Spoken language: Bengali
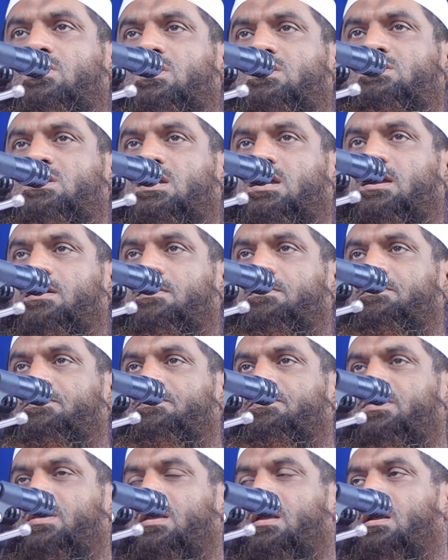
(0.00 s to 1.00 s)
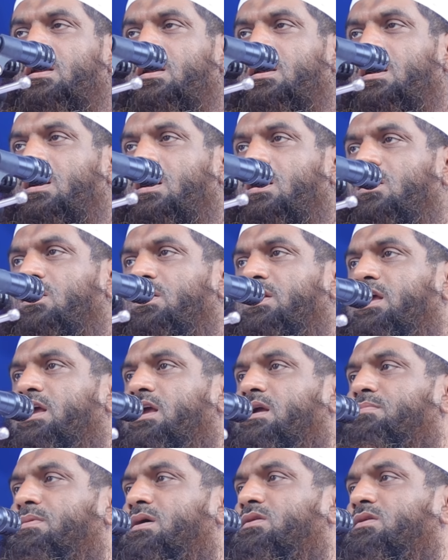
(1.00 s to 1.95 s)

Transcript: হয়েছে অনেক